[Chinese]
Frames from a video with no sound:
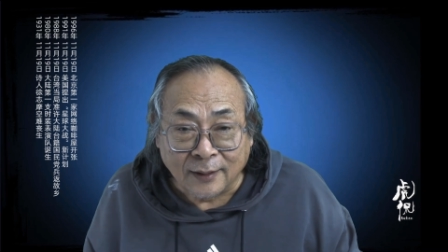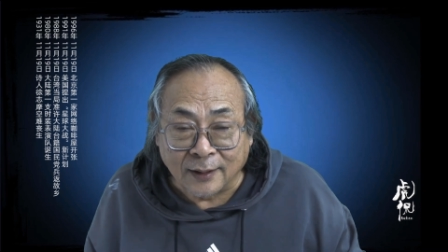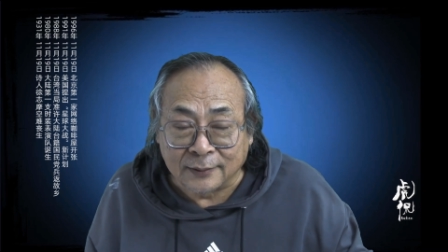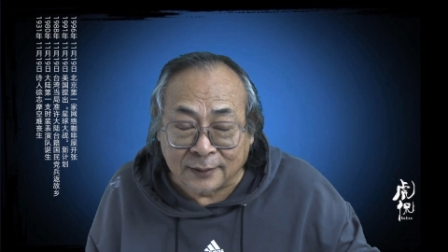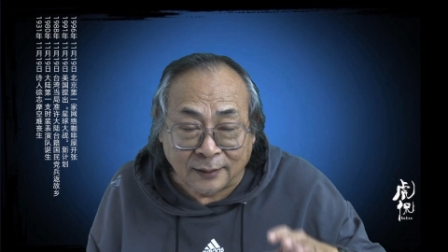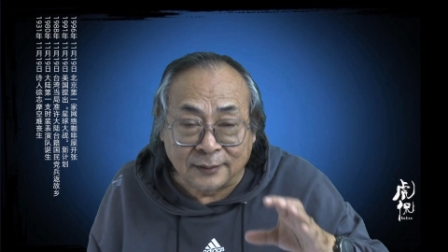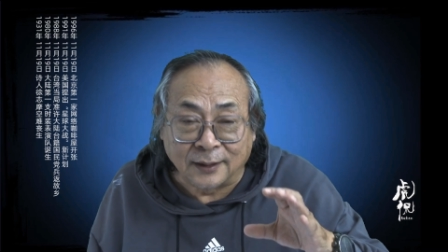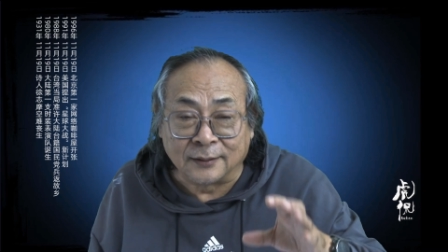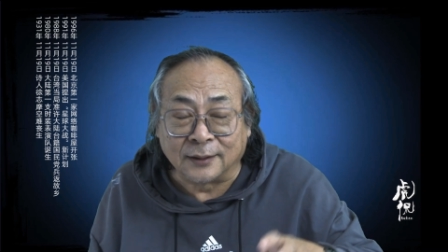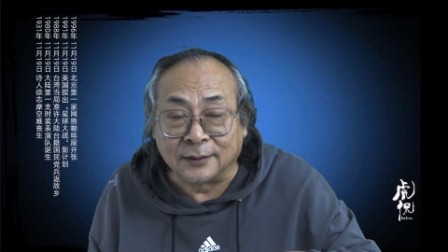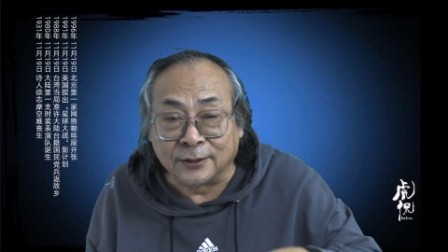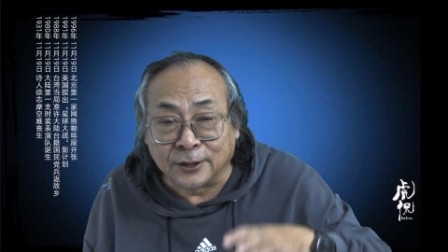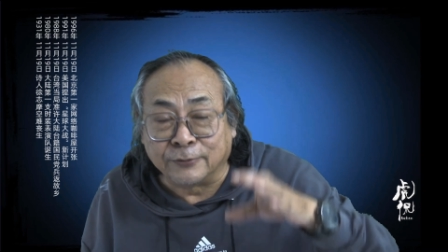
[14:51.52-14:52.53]
啊等等
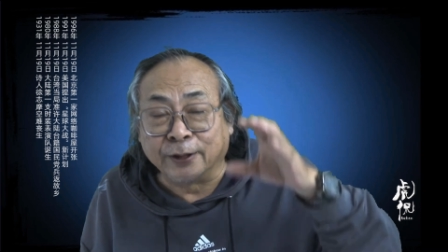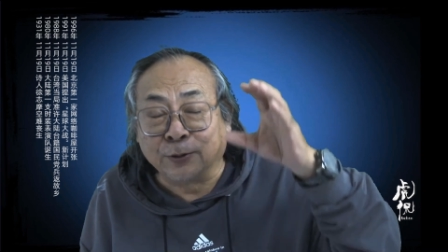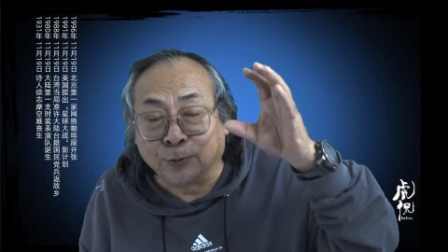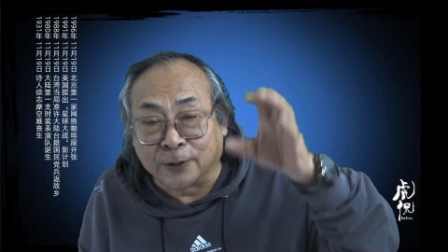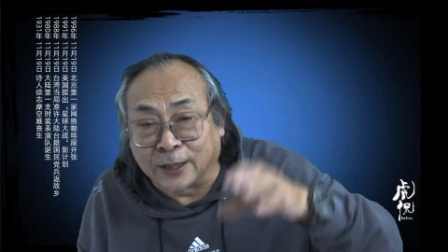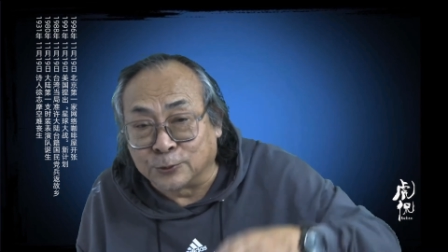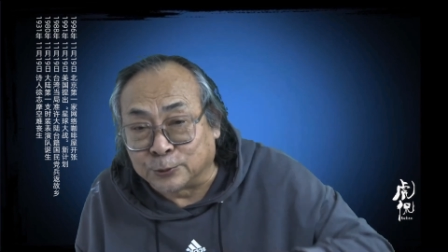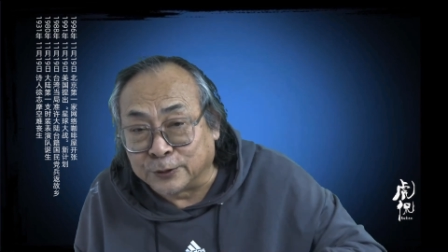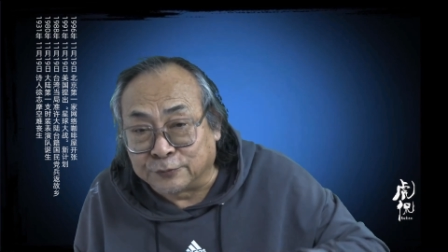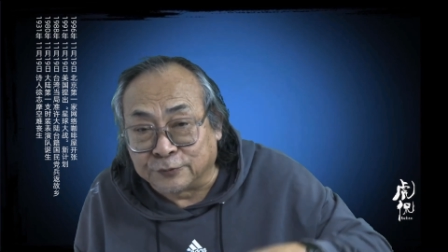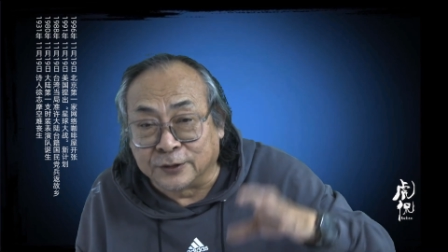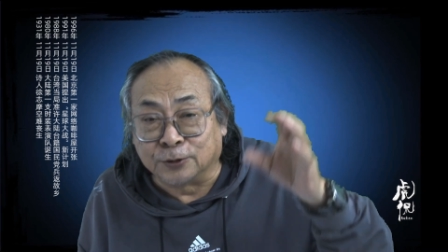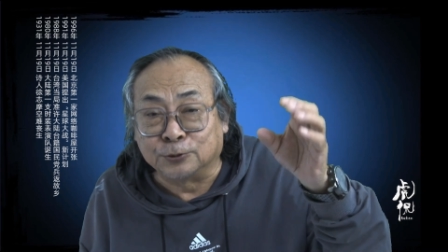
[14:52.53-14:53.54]
等等，要为共产主义
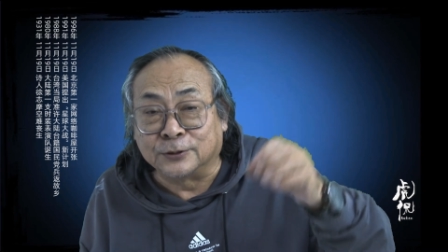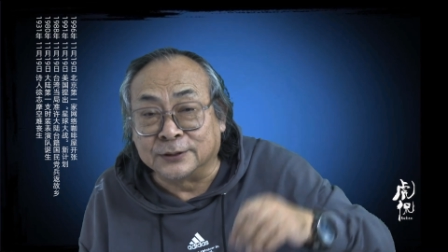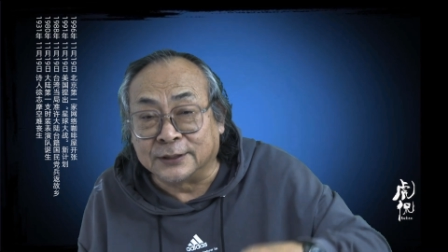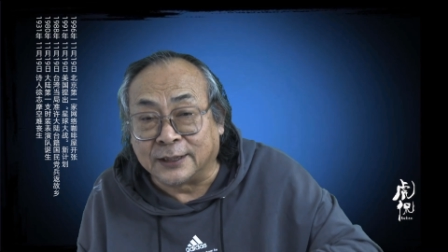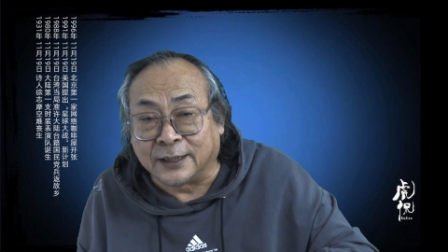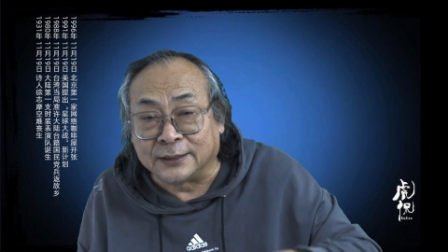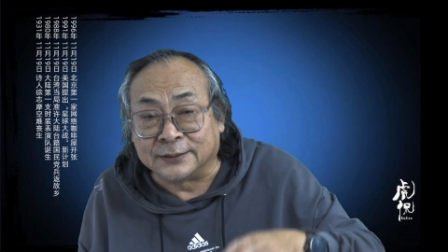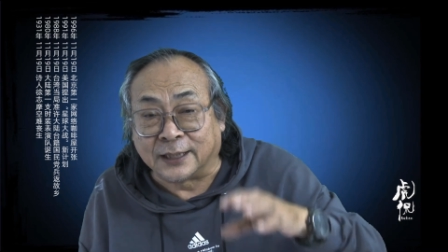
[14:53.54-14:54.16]
奋斗终生啊！